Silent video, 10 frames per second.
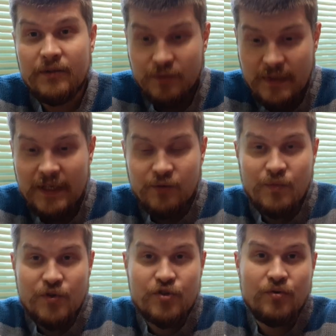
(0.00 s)
Ну, я
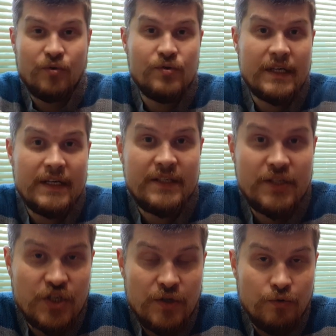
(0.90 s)
думаю, что
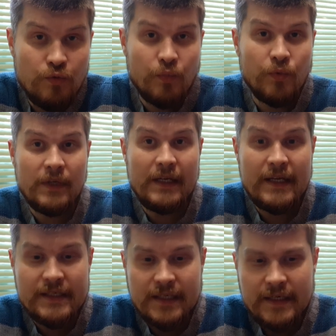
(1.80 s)
русскоязычный YouTube
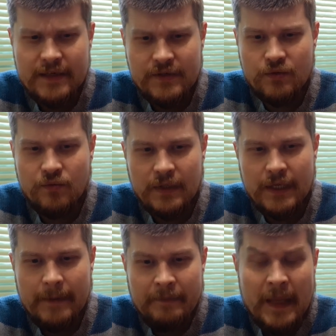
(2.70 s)
удаляет, скорее всего,
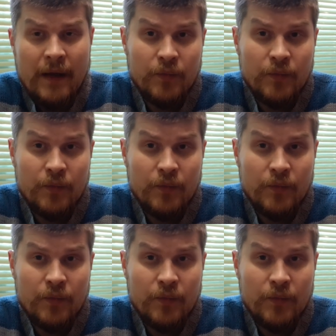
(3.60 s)
да.